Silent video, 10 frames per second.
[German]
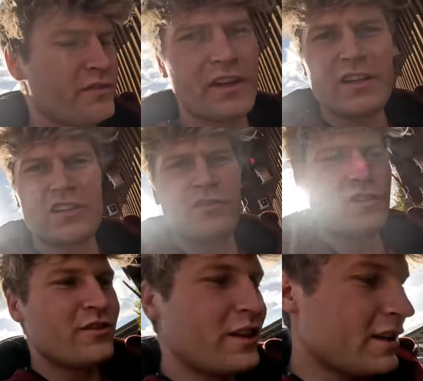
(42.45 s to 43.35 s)
weil das
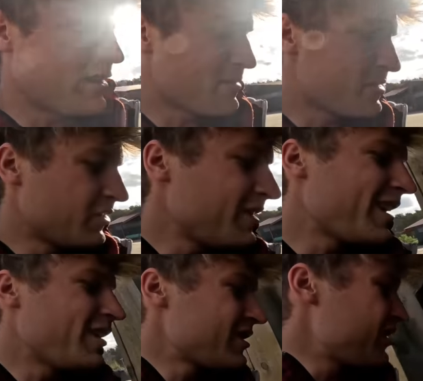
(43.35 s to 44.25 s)
Video erst am
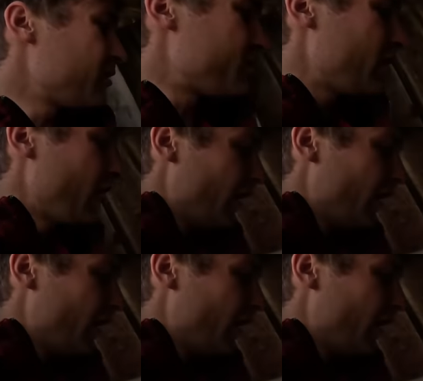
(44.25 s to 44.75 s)
Sonntag rauskommt.